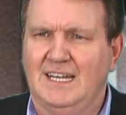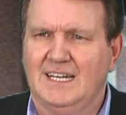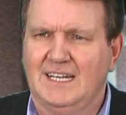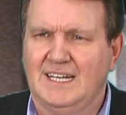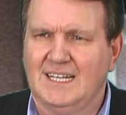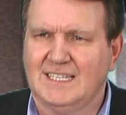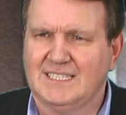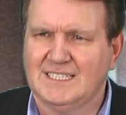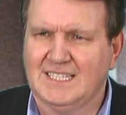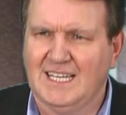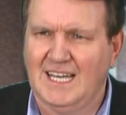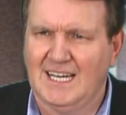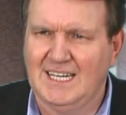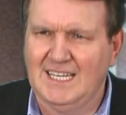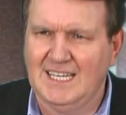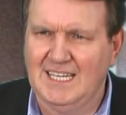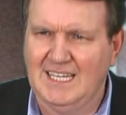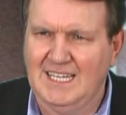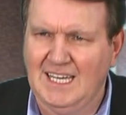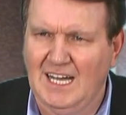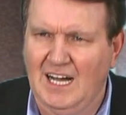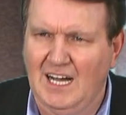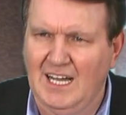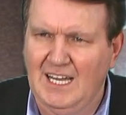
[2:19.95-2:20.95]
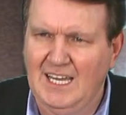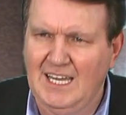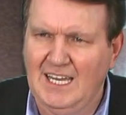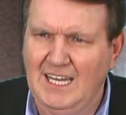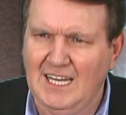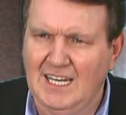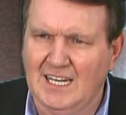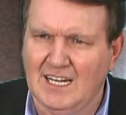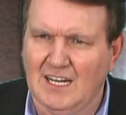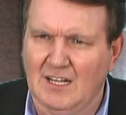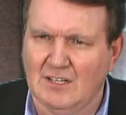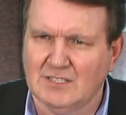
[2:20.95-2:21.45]
Das kann ich
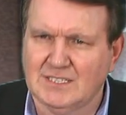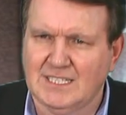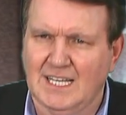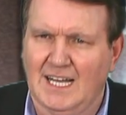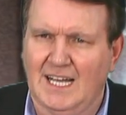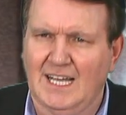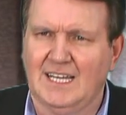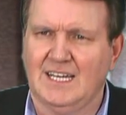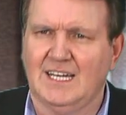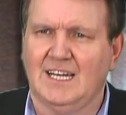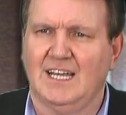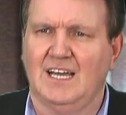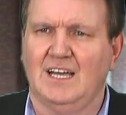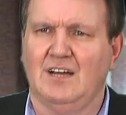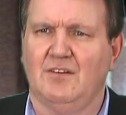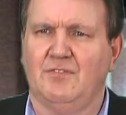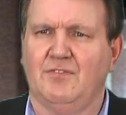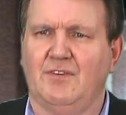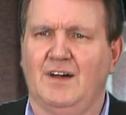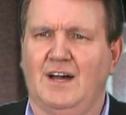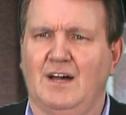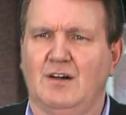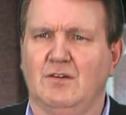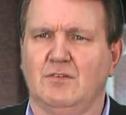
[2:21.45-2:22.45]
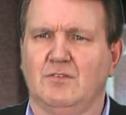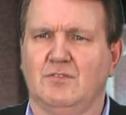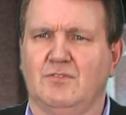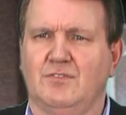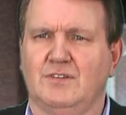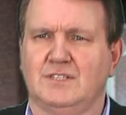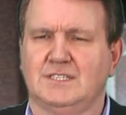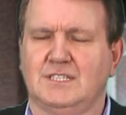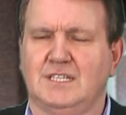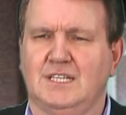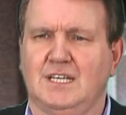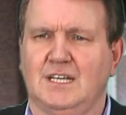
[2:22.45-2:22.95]
Ihnen aus eigener Erfahrung
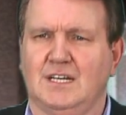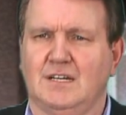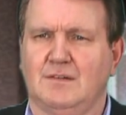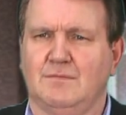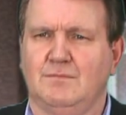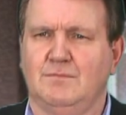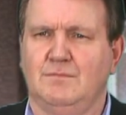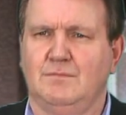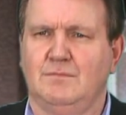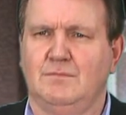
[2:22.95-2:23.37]
versichern.